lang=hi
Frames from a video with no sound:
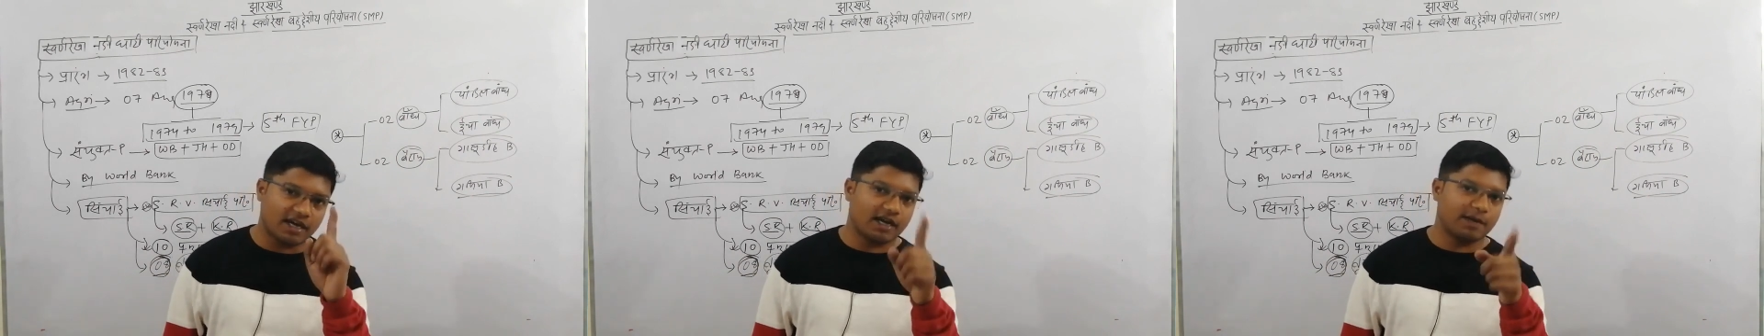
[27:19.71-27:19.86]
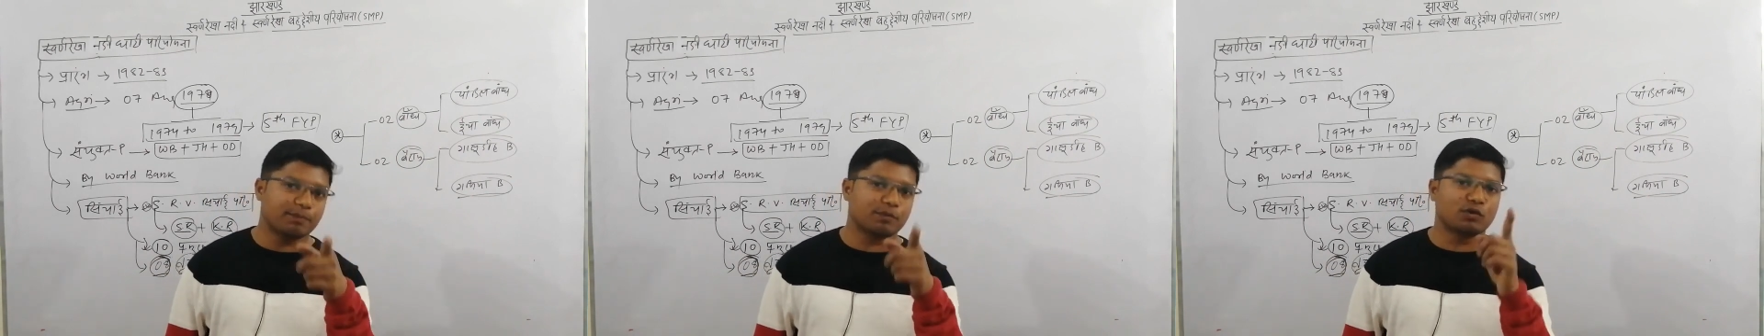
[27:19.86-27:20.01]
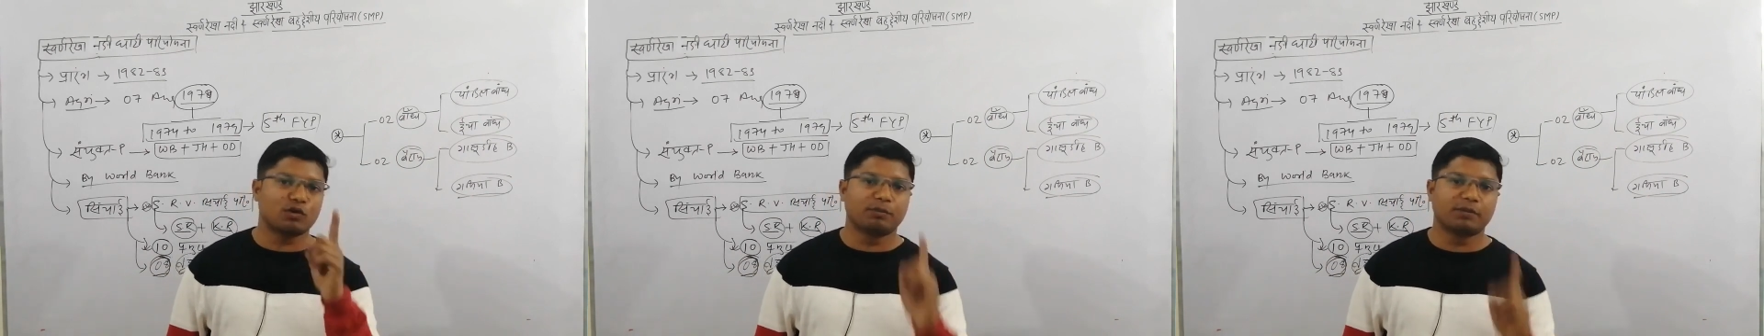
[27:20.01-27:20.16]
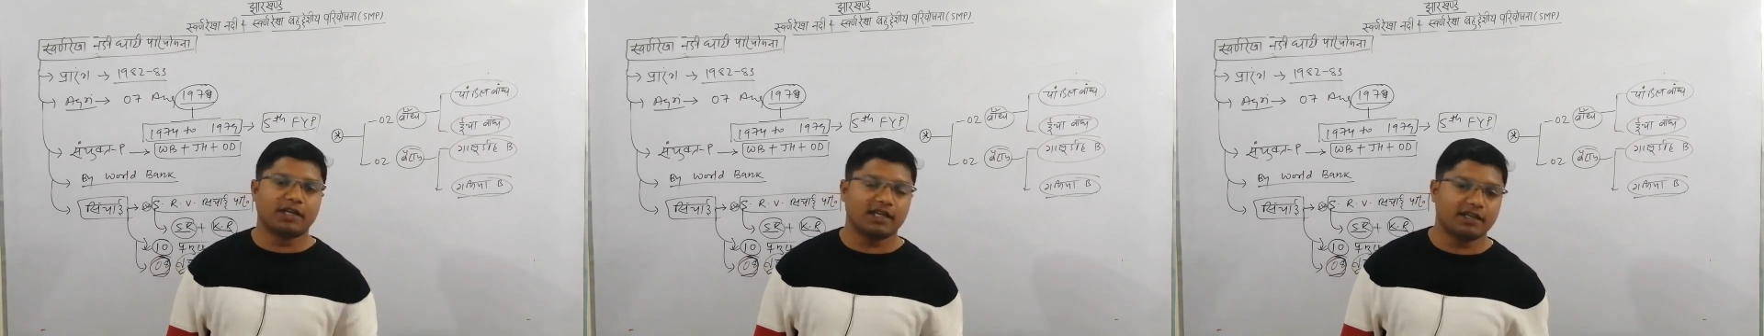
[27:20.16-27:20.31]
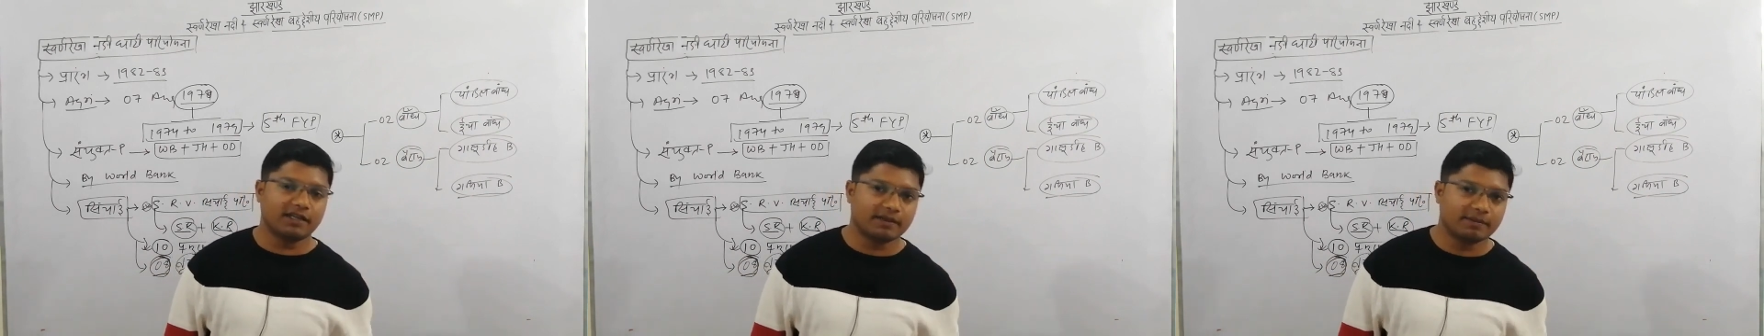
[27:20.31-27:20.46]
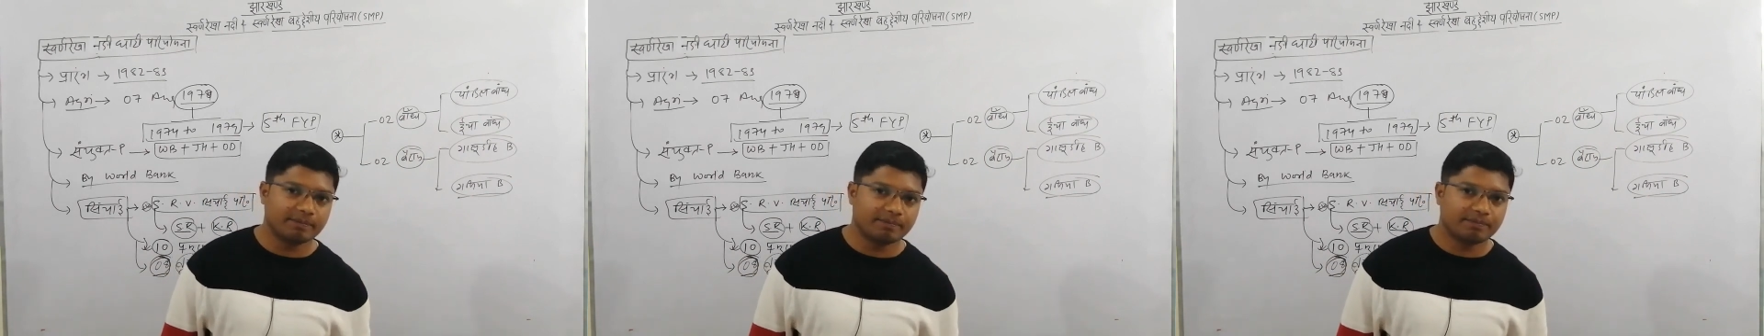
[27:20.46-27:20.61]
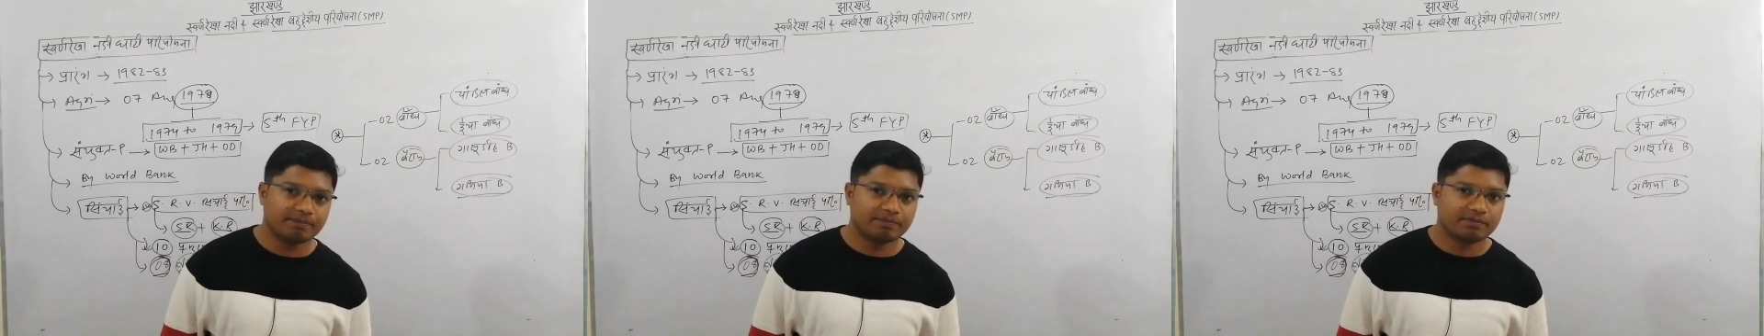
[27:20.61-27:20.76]
आपको मिले
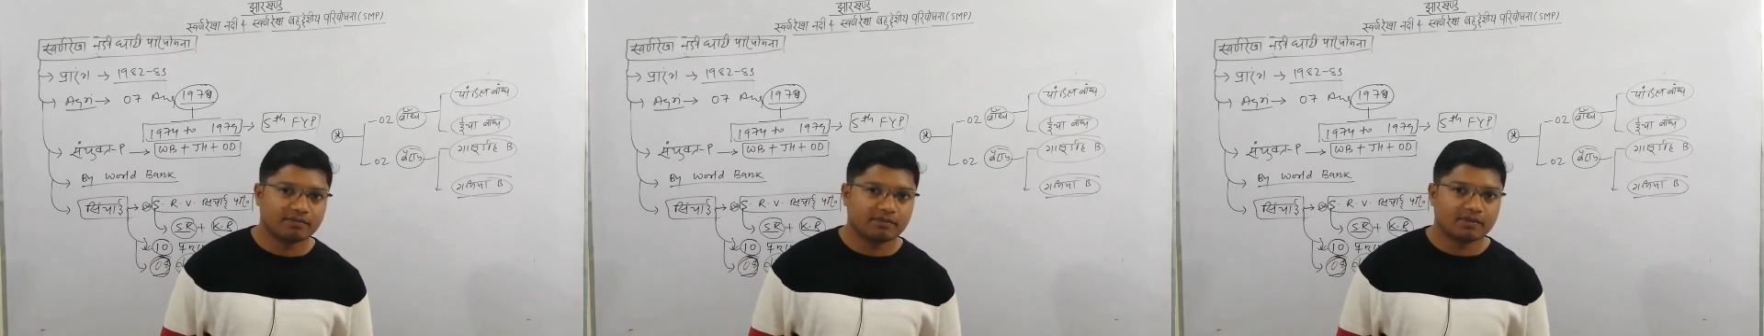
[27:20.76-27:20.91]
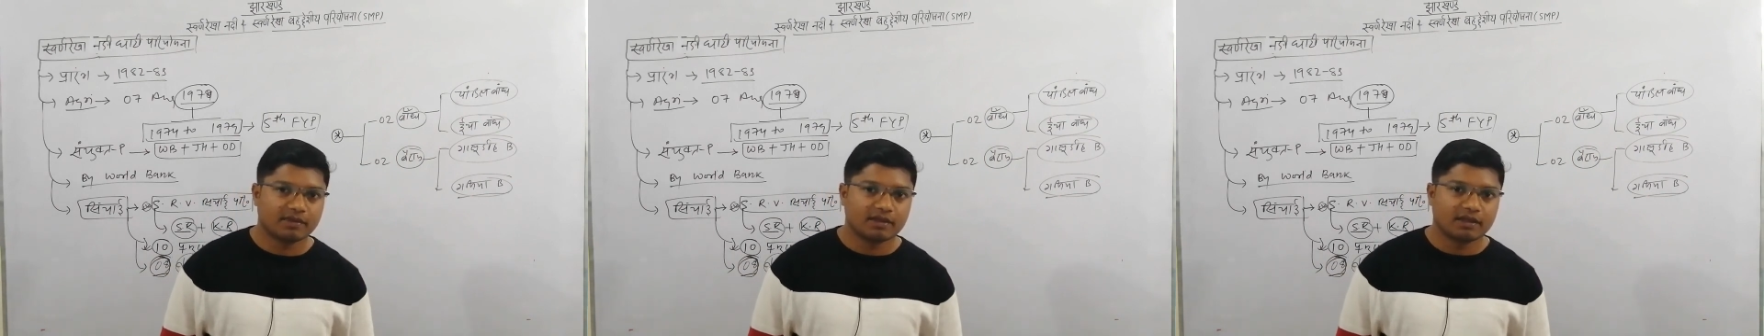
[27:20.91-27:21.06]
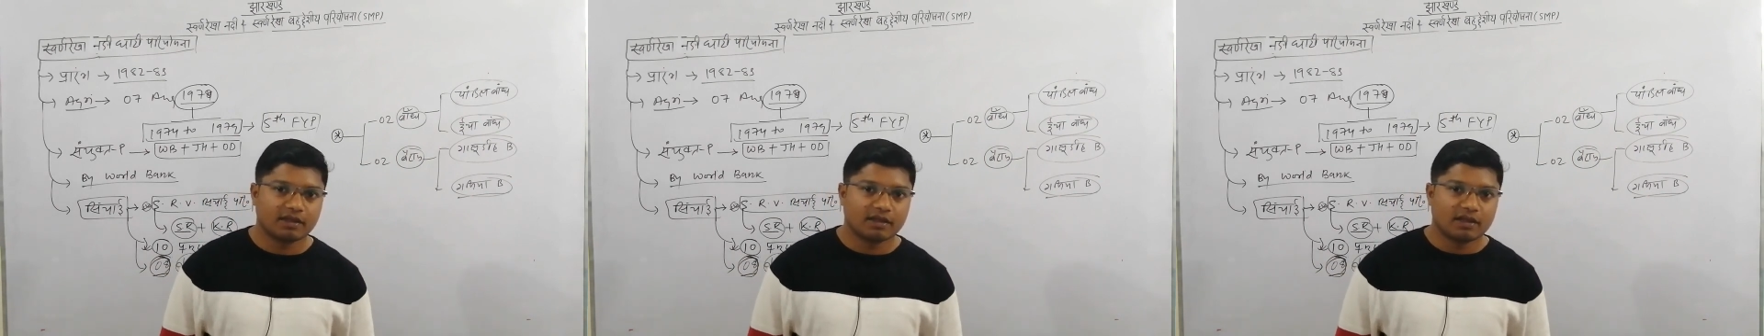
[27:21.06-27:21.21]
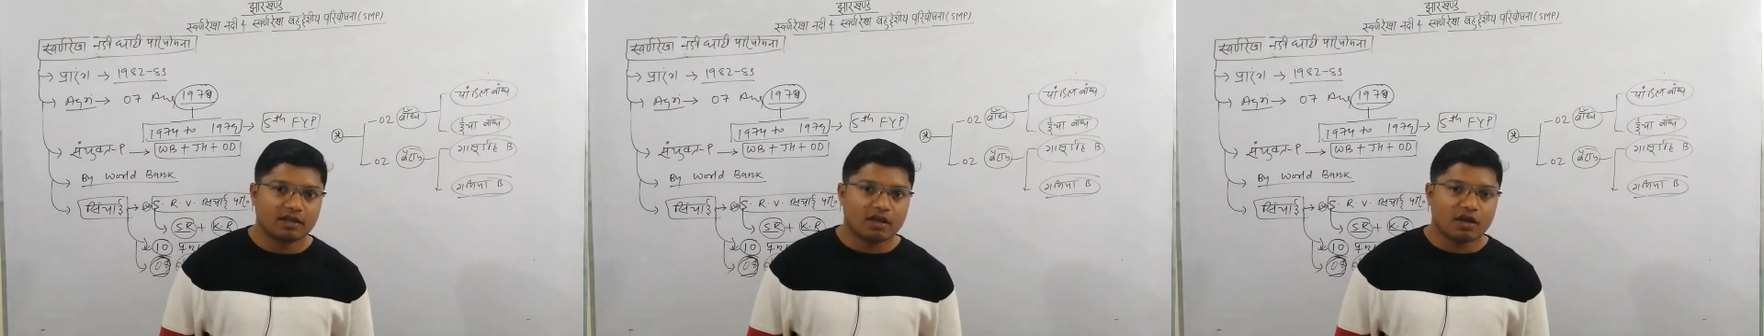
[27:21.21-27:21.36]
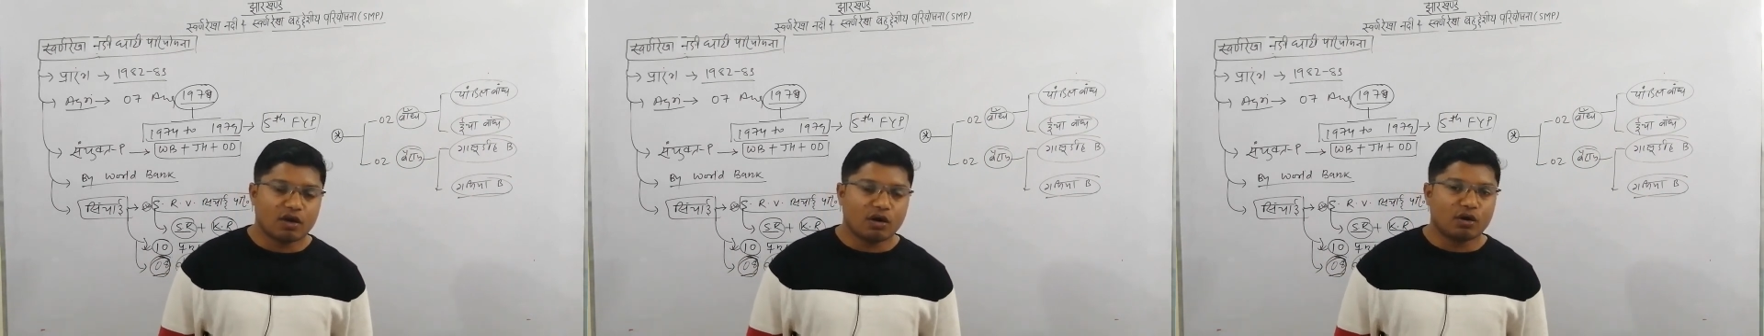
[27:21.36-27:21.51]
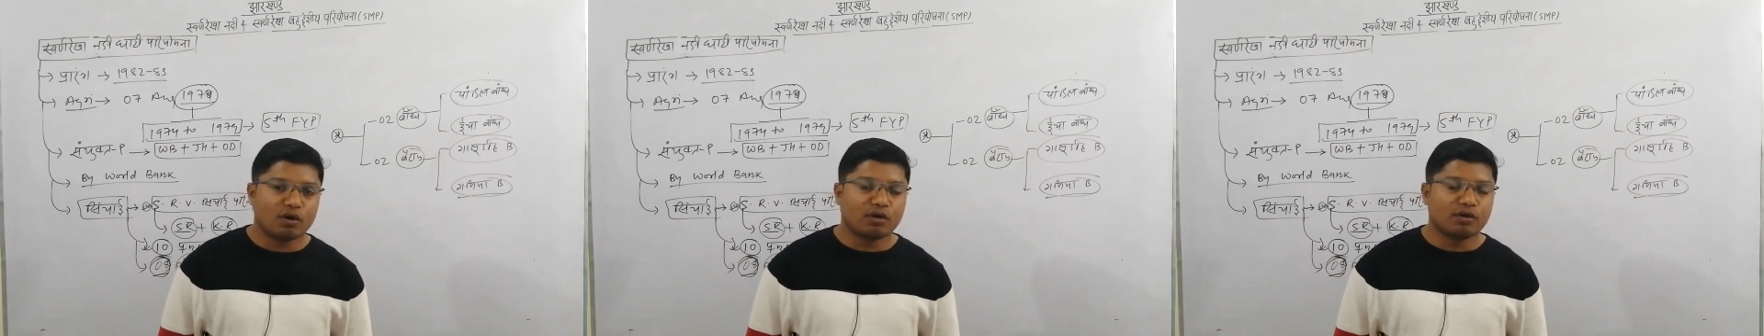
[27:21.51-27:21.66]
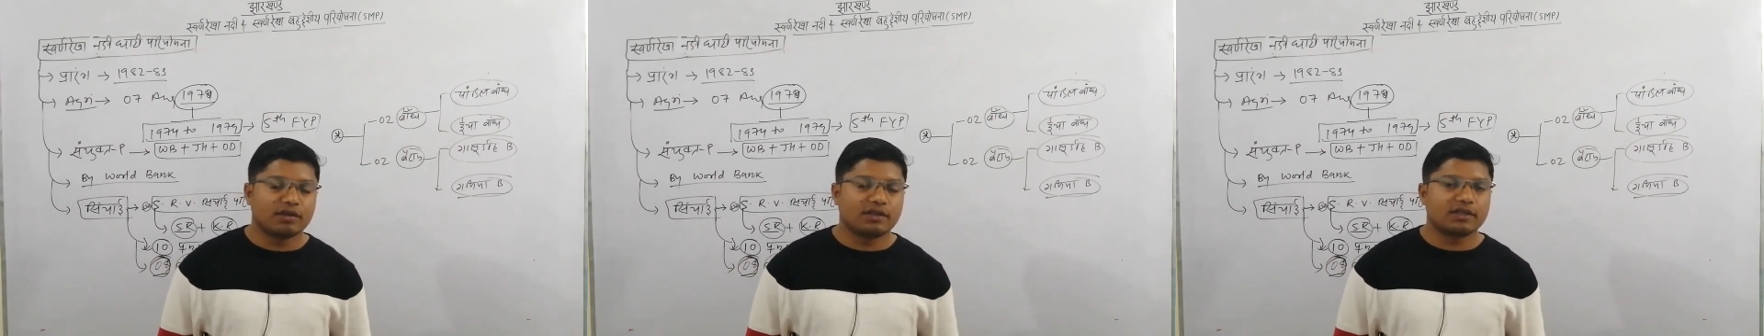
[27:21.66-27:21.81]

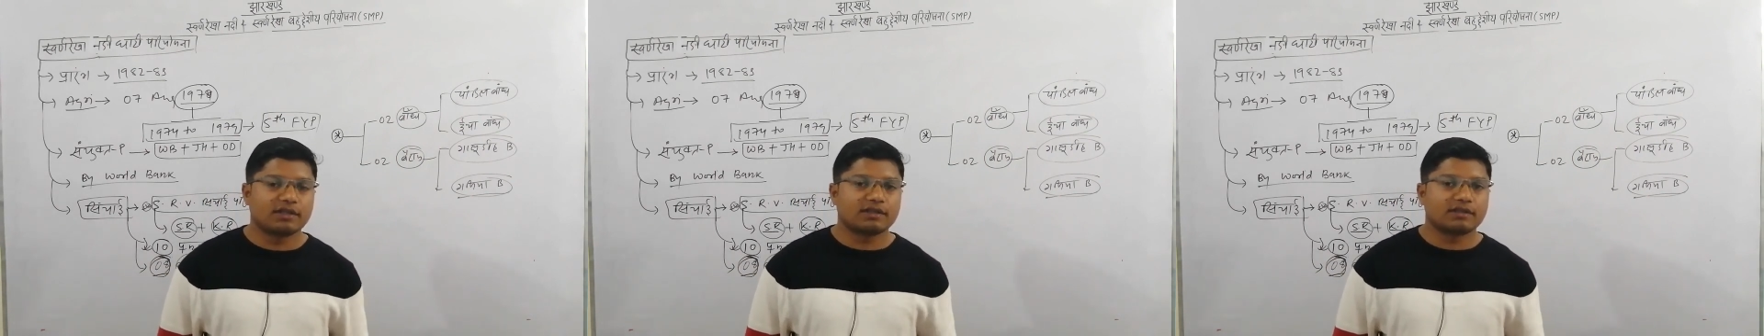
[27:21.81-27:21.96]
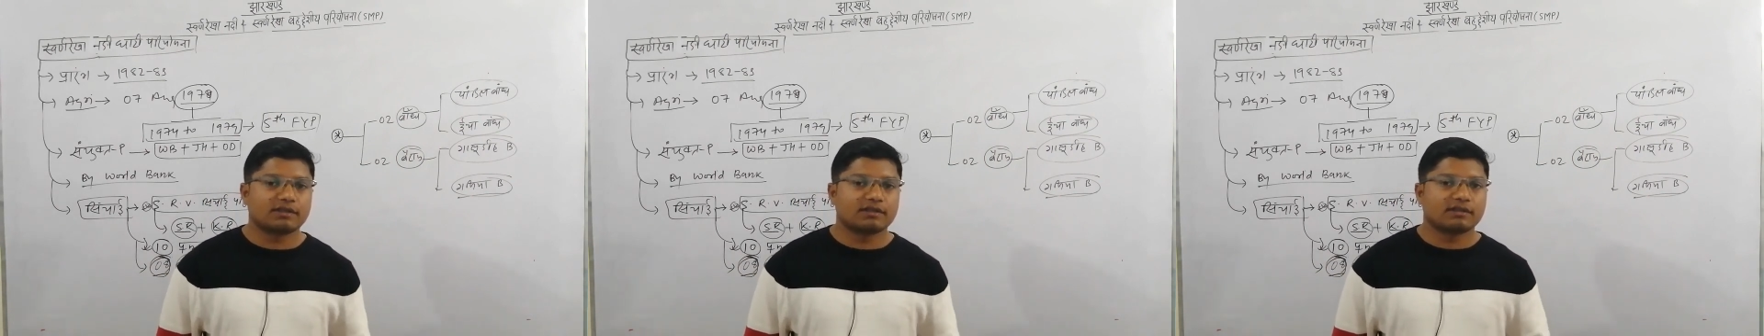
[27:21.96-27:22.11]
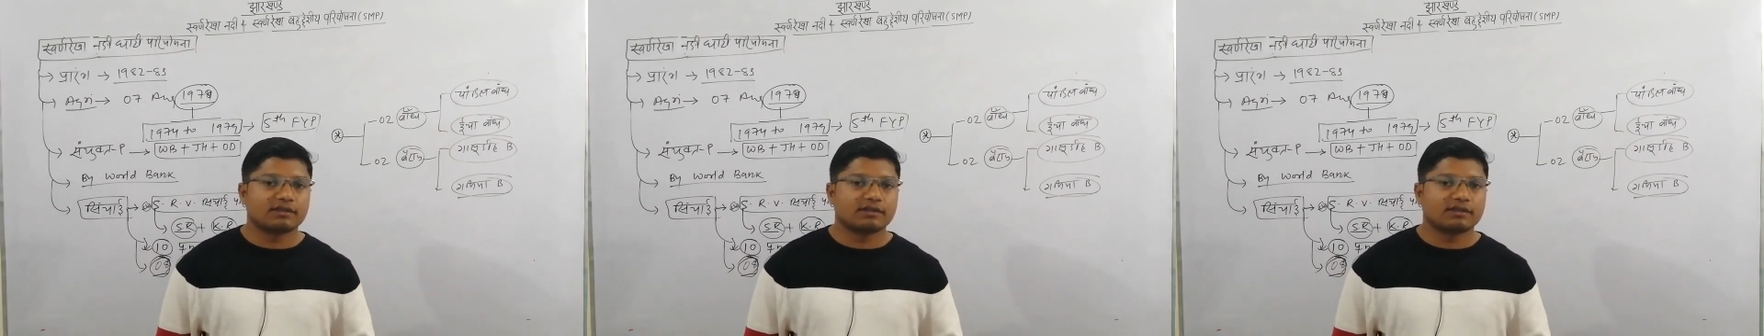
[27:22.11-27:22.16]
और